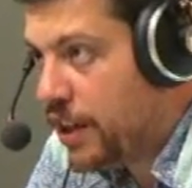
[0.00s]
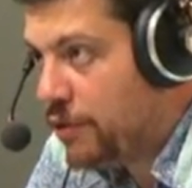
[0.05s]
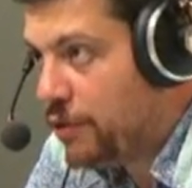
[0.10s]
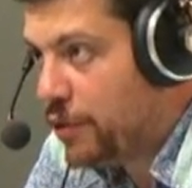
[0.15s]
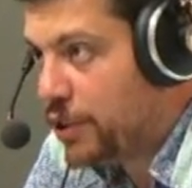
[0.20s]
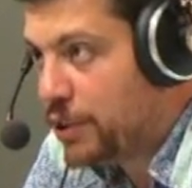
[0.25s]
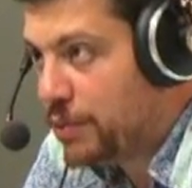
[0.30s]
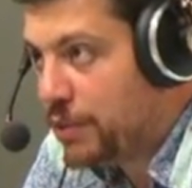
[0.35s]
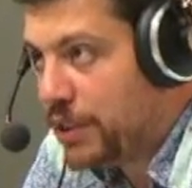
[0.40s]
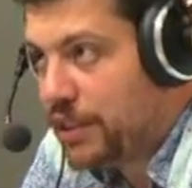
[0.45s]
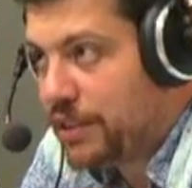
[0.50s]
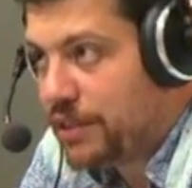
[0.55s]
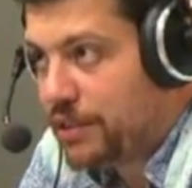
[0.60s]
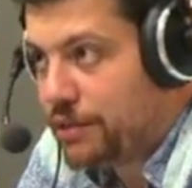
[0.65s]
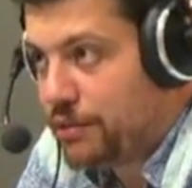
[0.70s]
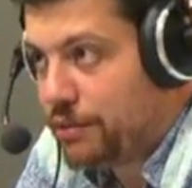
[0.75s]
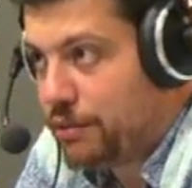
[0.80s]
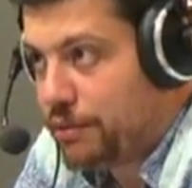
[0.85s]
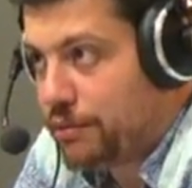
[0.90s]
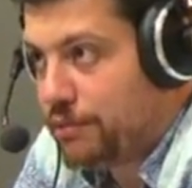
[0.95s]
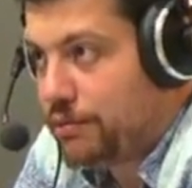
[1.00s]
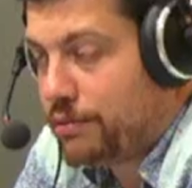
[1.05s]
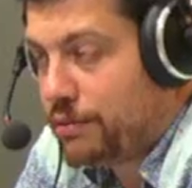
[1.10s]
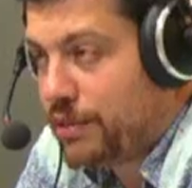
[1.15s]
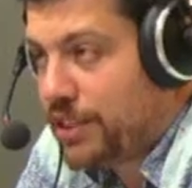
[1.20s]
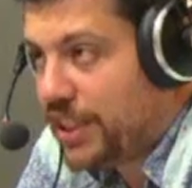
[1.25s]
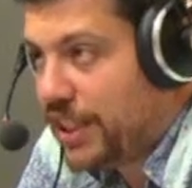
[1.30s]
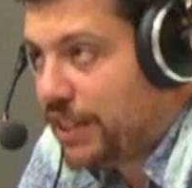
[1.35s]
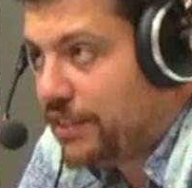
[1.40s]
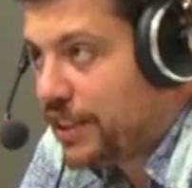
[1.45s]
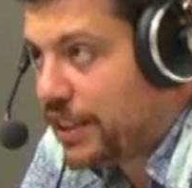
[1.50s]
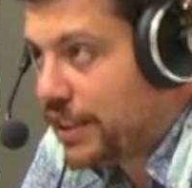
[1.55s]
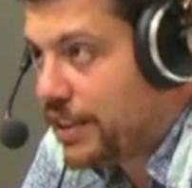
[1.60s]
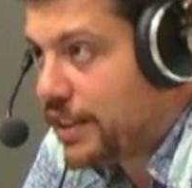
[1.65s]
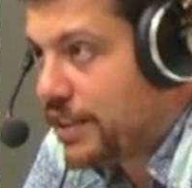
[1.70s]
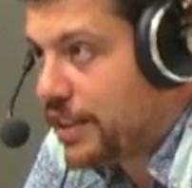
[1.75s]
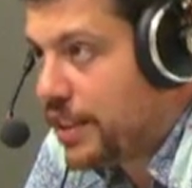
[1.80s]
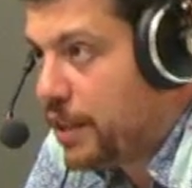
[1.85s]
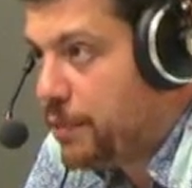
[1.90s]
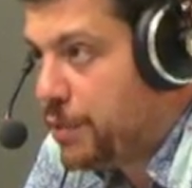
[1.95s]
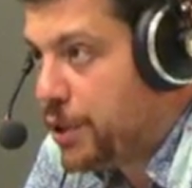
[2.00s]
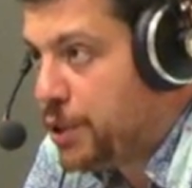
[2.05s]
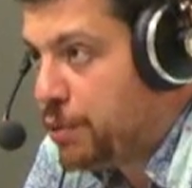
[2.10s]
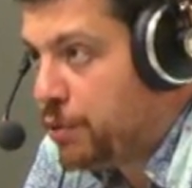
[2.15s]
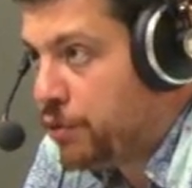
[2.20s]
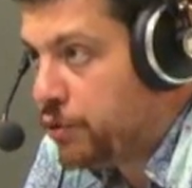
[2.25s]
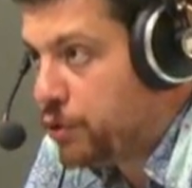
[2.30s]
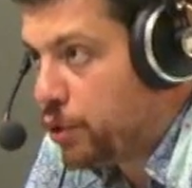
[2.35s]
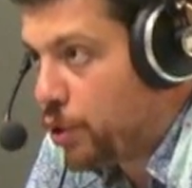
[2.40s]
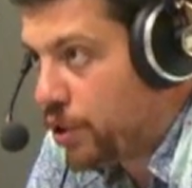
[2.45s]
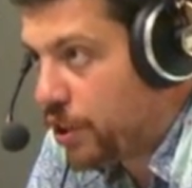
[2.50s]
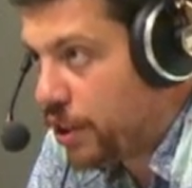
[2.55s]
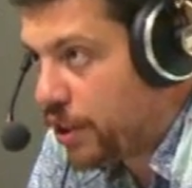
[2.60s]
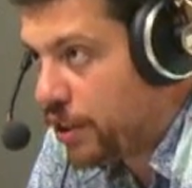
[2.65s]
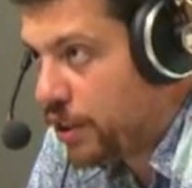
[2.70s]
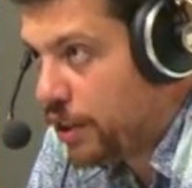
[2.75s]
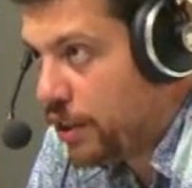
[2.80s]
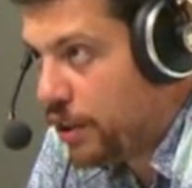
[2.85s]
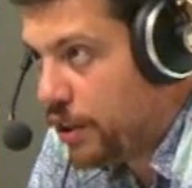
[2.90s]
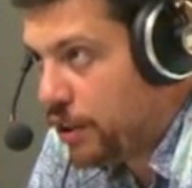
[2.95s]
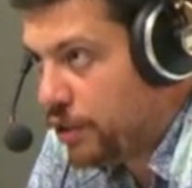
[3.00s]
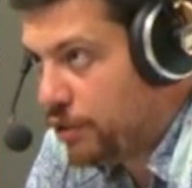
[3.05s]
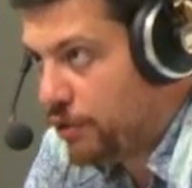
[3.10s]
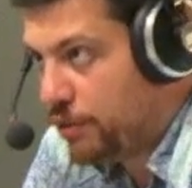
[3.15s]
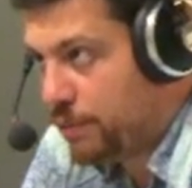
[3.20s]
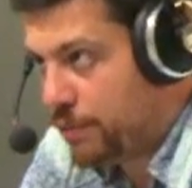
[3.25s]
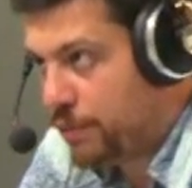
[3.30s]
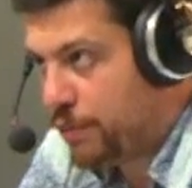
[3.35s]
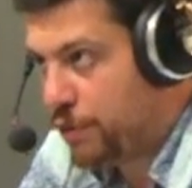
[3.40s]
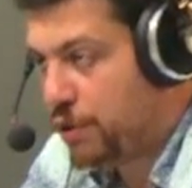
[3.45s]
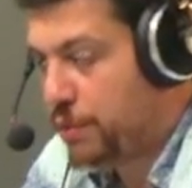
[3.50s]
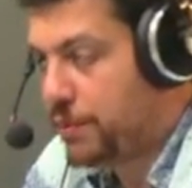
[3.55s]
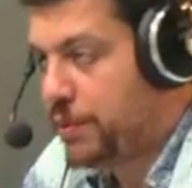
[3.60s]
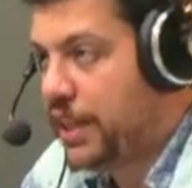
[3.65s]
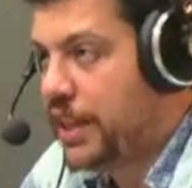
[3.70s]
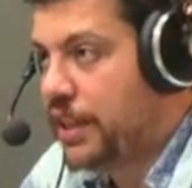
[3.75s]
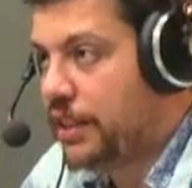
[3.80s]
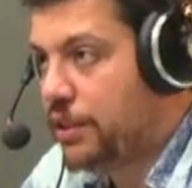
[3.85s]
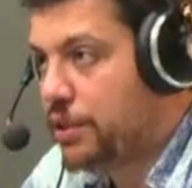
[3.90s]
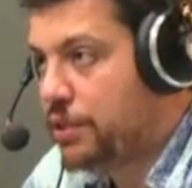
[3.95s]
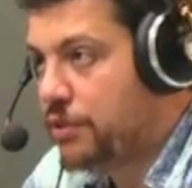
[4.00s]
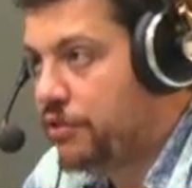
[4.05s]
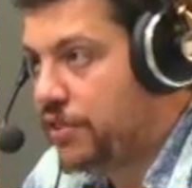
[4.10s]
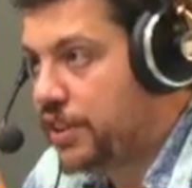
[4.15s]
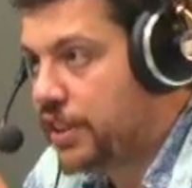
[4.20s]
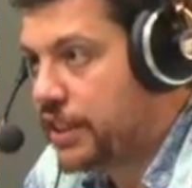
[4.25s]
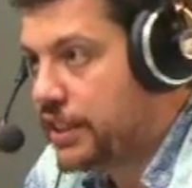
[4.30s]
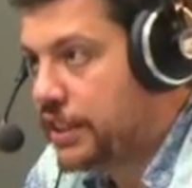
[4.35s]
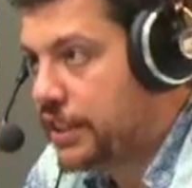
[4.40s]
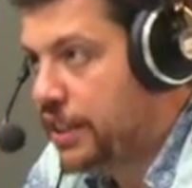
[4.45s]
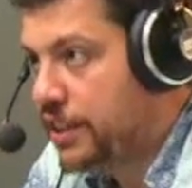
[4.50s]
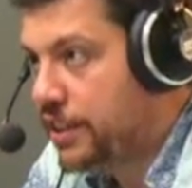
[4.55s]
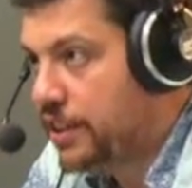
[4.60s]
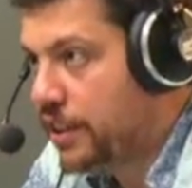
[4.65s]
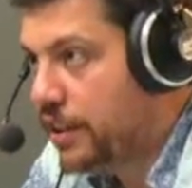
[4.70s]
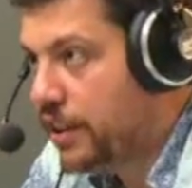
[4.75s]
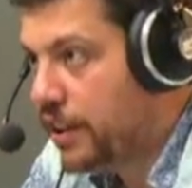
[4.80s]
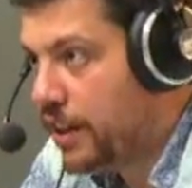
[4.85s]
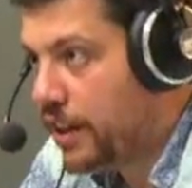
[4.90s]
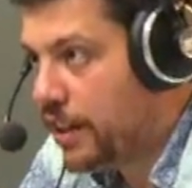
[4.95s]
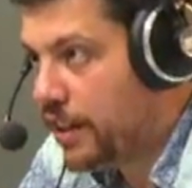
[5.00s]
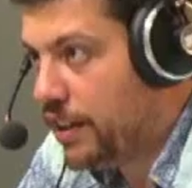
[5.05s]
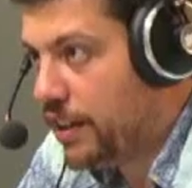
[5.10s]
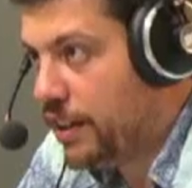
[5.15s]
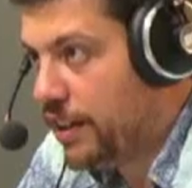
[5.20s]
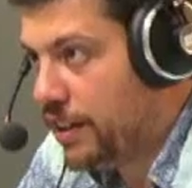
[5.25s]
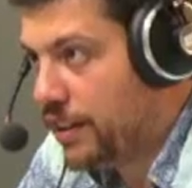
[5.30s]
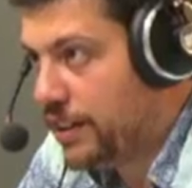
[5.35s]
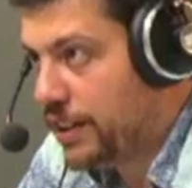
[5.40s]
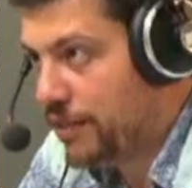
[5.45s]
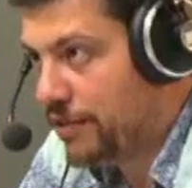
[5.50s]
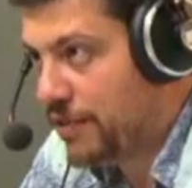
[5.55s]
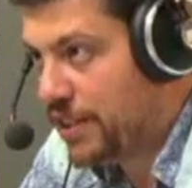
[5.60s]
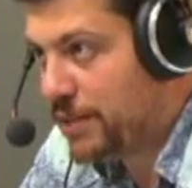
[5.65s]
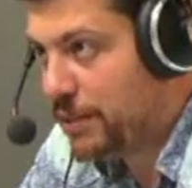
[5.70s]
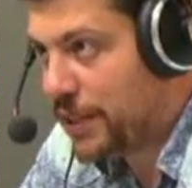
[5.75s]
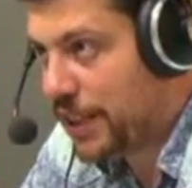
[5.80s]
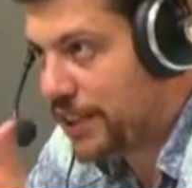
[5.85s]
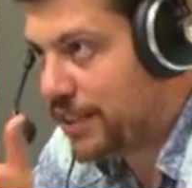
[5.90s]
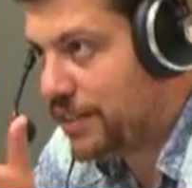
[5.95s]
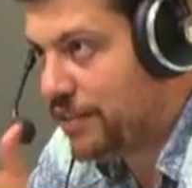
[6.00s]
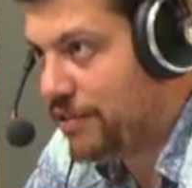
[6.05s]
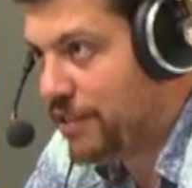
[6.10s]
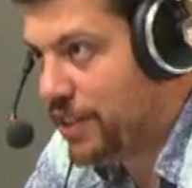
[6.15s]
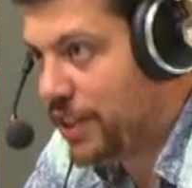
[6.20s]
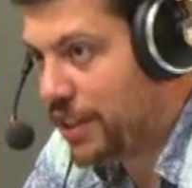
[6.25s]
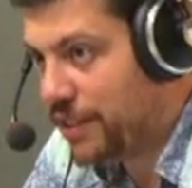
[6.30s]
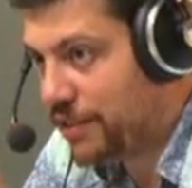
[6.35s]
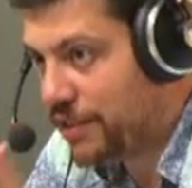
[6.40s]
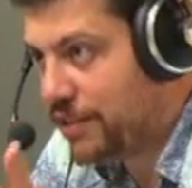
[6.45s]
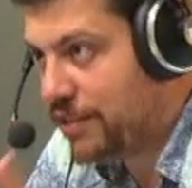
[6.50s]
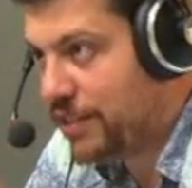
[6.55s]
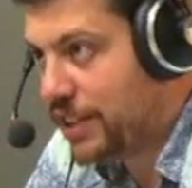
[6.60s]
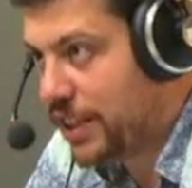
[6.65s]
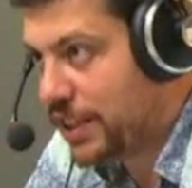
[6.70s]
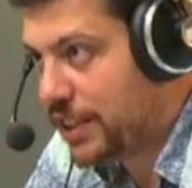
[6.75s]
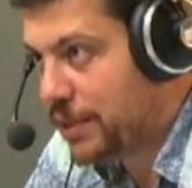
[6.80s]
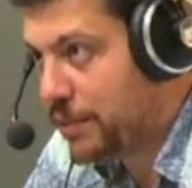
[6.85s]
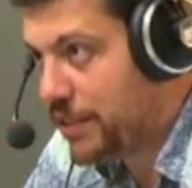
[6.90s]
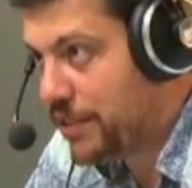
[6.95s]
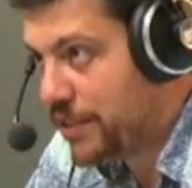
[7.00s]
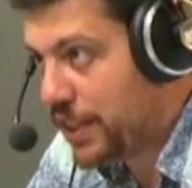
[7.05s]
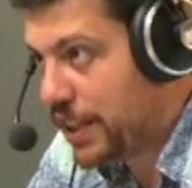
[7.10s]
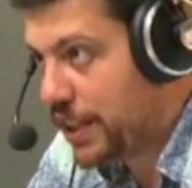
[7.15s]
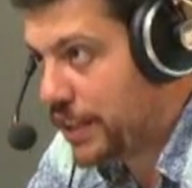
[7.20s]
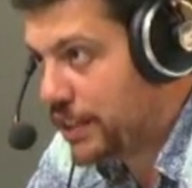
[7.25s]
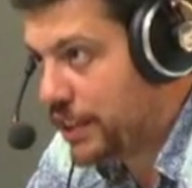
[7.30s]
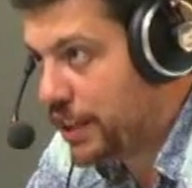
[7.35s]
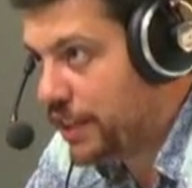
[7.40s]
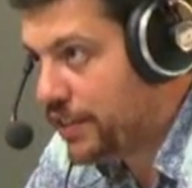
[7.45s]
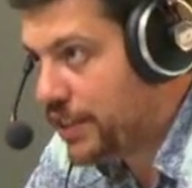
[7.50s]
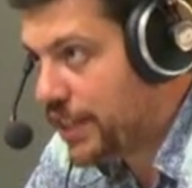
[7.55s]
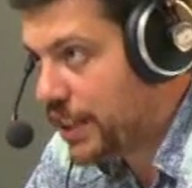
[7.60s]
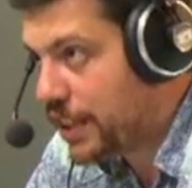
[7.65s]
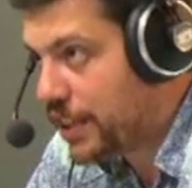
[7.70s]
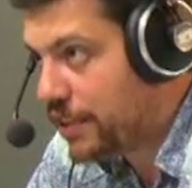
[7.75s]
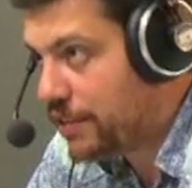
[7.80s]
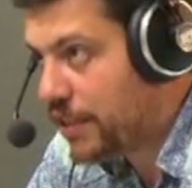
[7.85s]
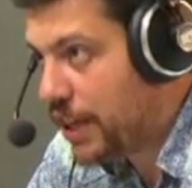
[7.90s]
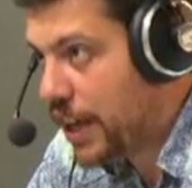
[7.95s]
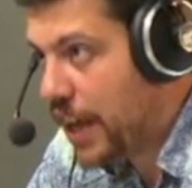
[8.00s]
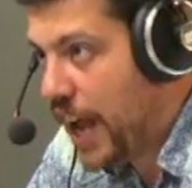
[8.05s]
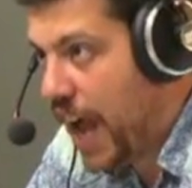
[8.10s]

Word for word: Вот и мне недавно рассказали, почему вторник ну, потому что понятно, что в воскресенье, э, там, в 18 веке, в 19 они все ходили в церковь,